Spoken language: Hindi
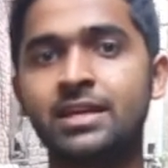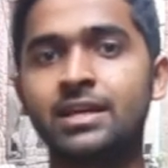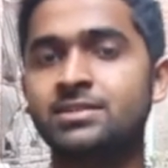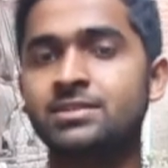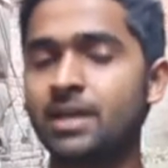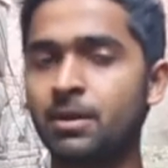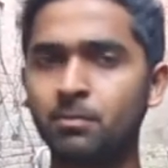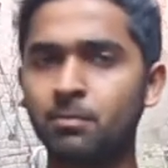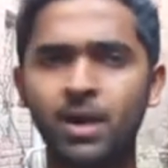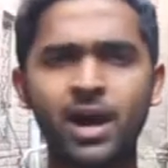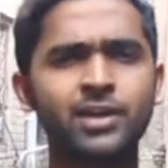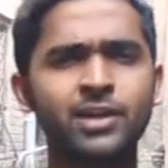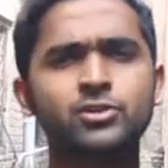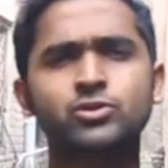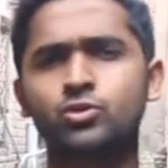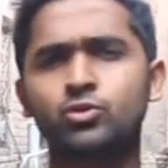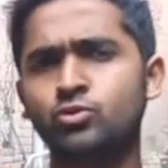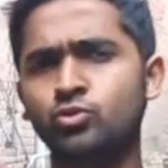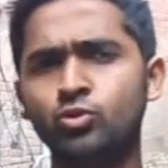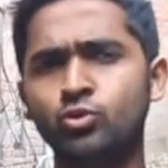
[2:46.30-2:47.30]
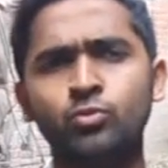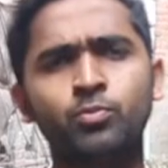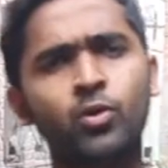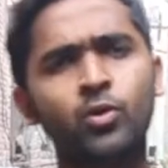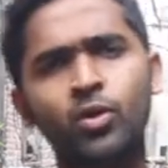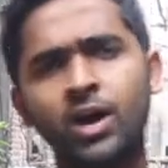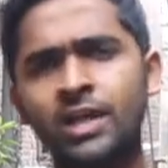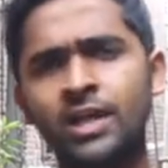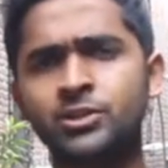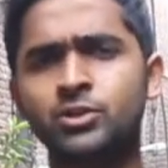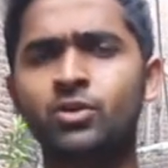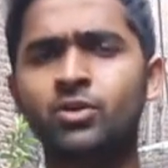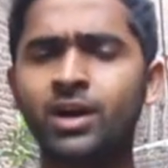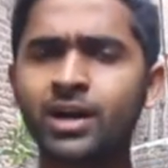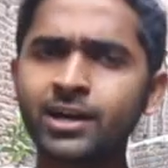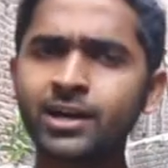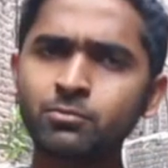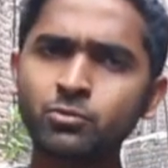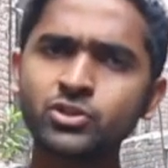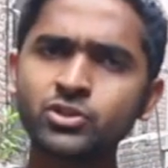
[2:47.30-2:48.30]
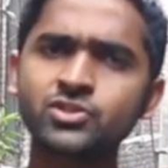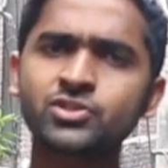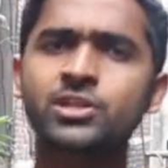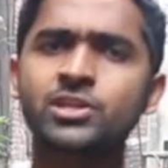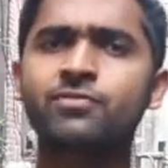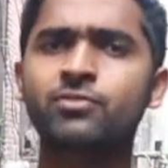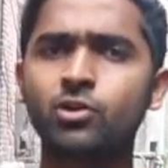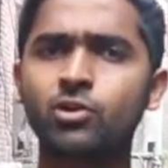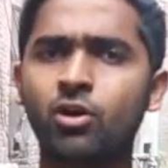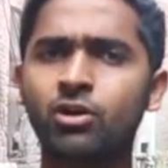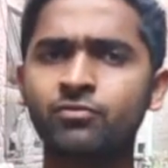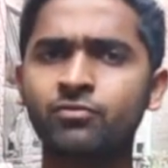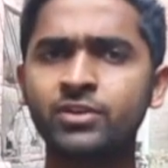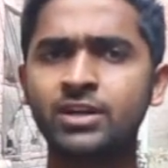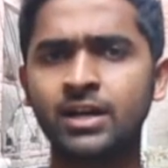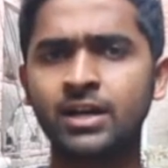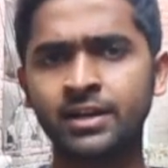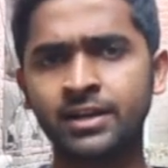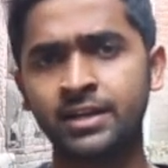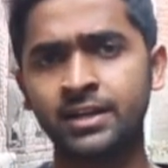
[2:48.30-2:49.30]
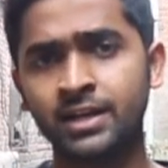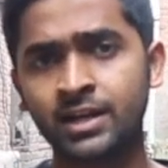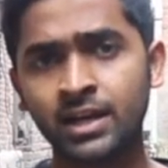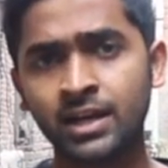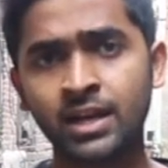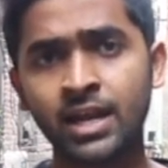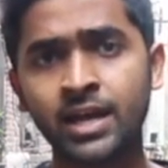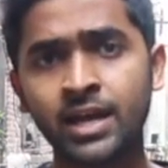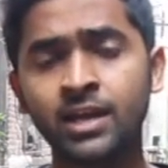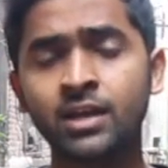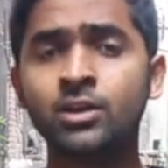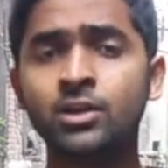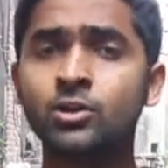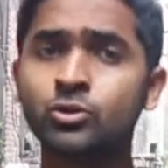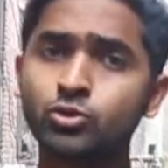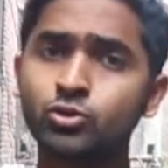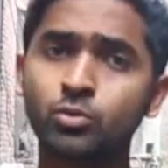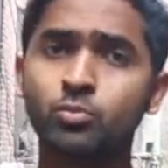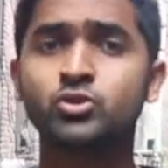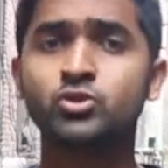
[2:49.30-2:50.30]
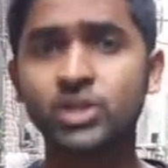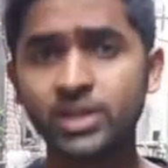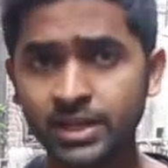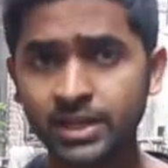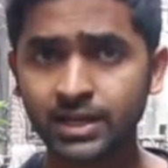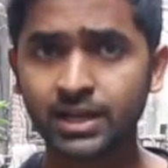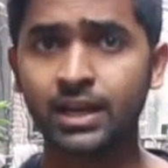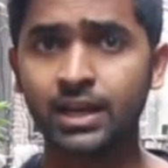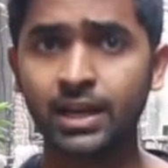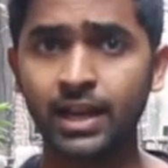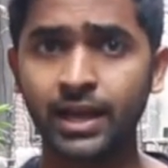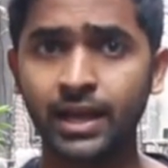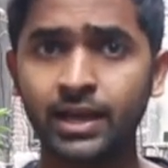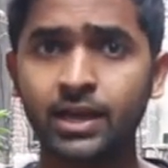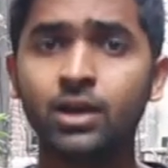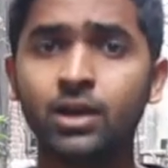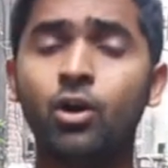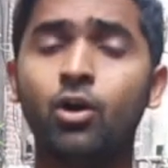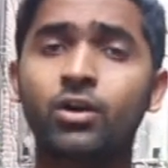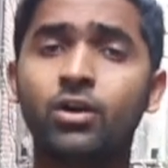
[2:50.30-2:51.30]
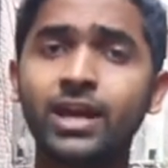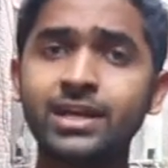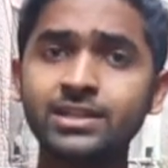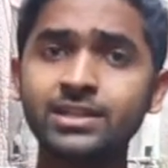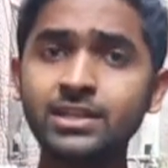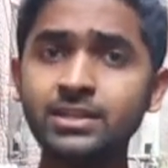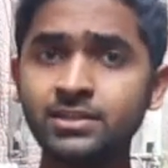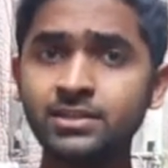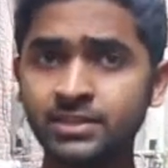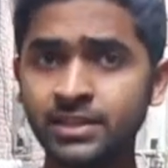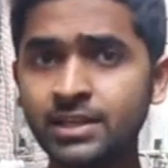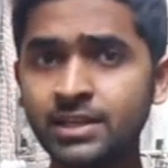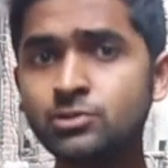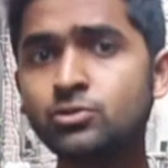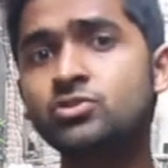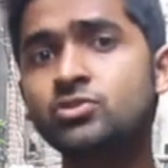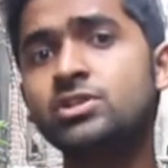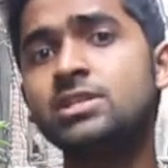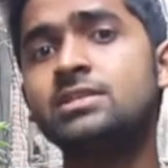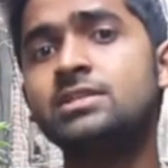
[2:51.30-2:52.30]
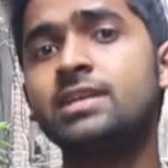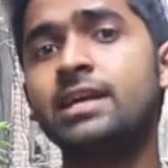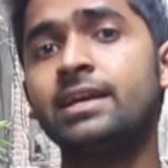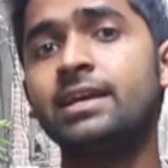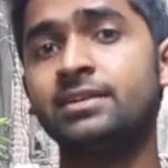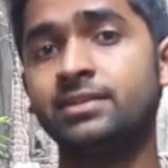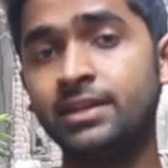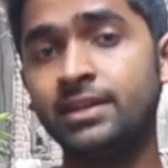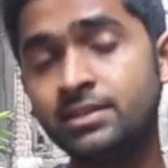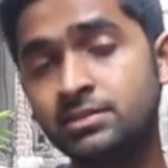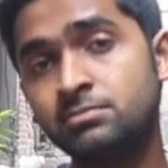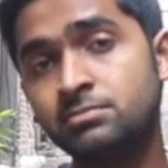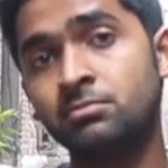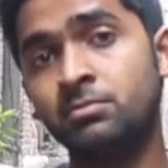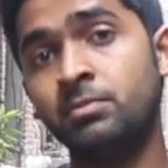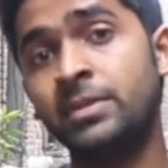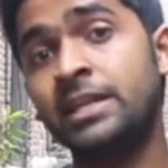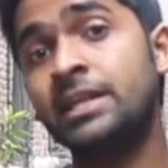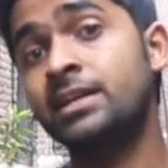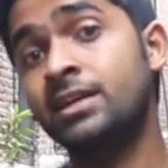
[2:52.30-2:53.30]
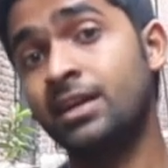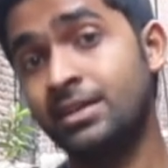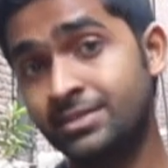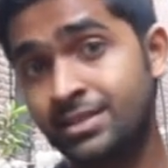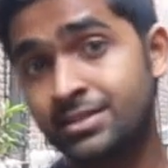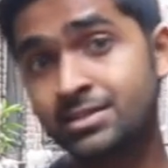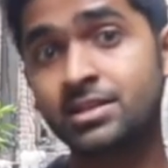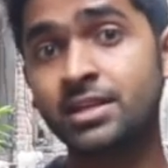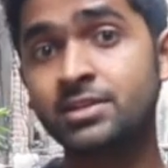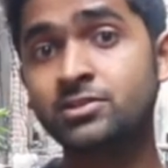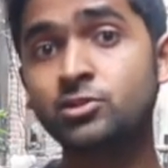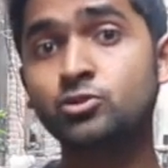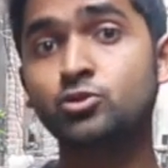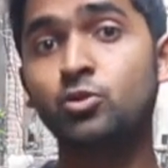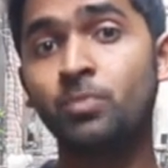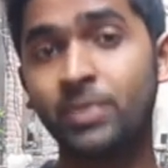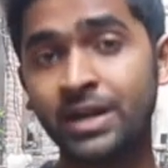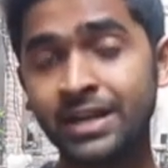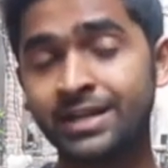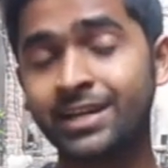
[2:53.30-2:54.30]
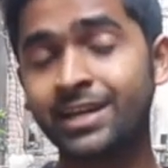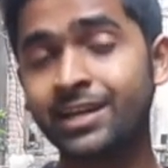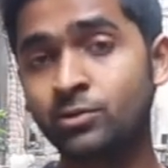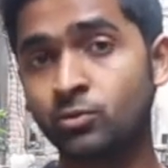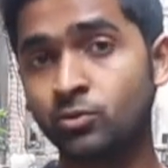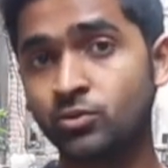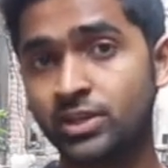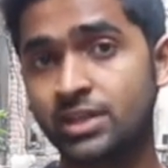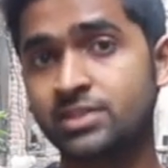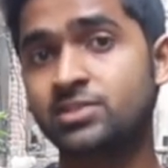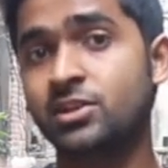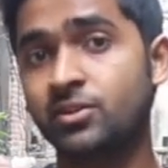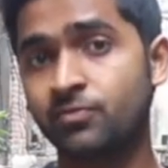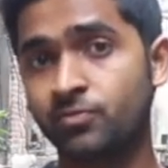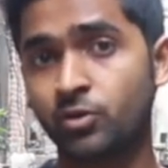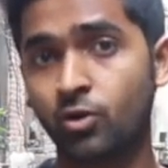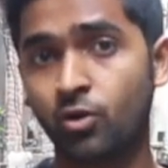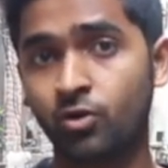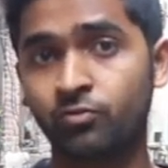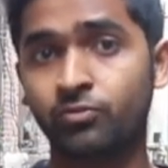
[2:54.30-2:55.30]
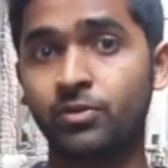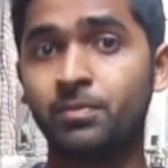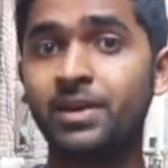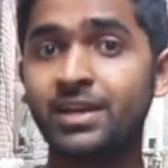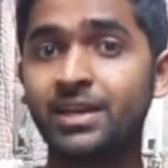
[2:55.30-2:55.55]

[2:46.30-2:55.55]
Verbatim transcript: है चाहे बारिश हो धूप हो आंधी हो अगर मुझे स्ट्रीट फोटोग्राफी करने निकलना है तो मुझे निकलना है और आई थिंक यही जो चीज़ है यही मेरी कंसिस्टेंसी जो मेंटेन होती है स्ट्रीट फोटोग्राफी में